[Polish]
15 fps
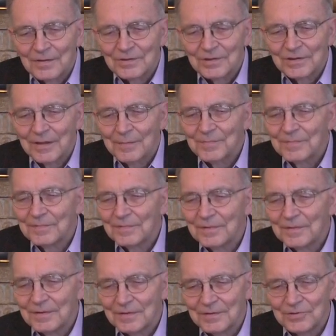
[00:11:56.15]
że tam
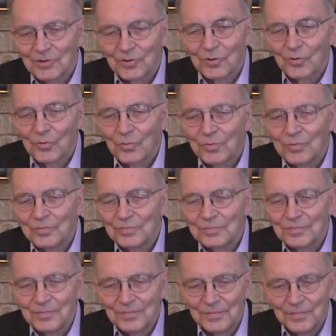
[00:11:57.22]
co roku
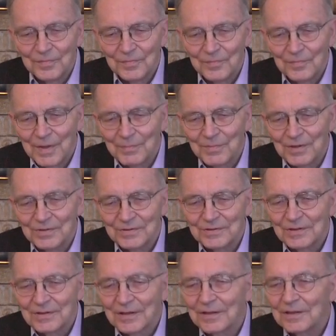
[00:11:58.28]
ma
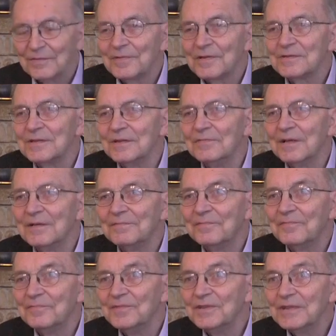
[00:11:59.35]
miejsce taki festiwal
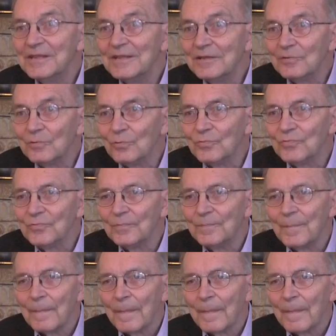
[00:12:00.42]
wikingów.